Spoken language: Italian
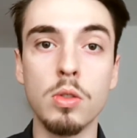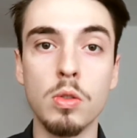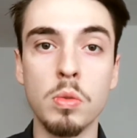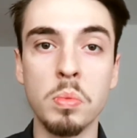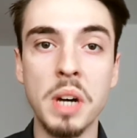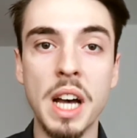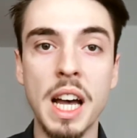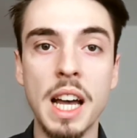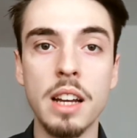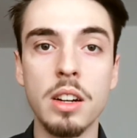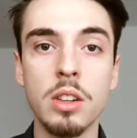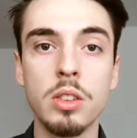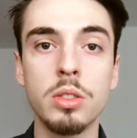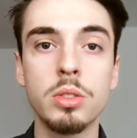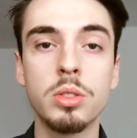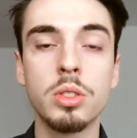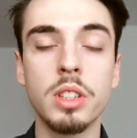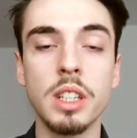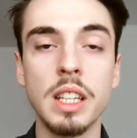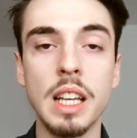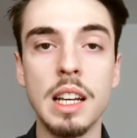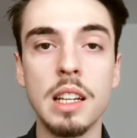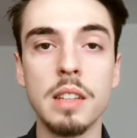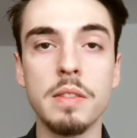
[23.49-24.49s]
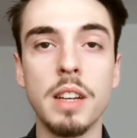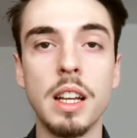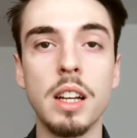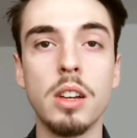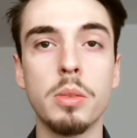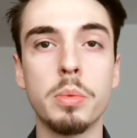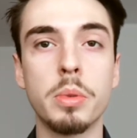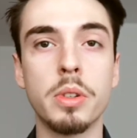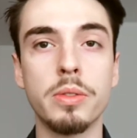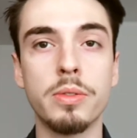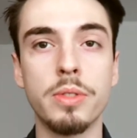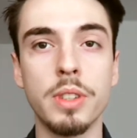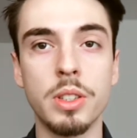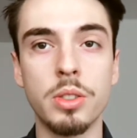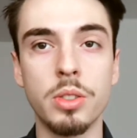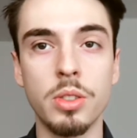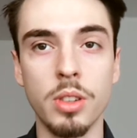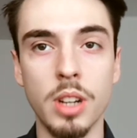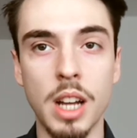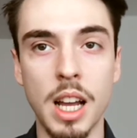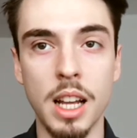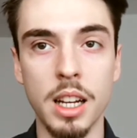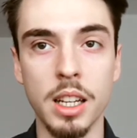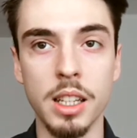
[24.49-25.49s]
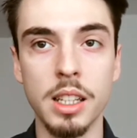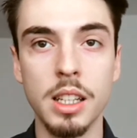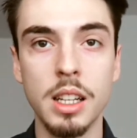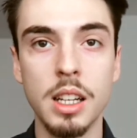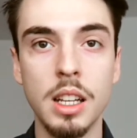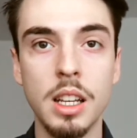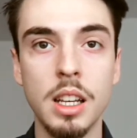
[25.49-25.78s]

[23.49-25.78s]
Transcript: umano, sia a livello professionale.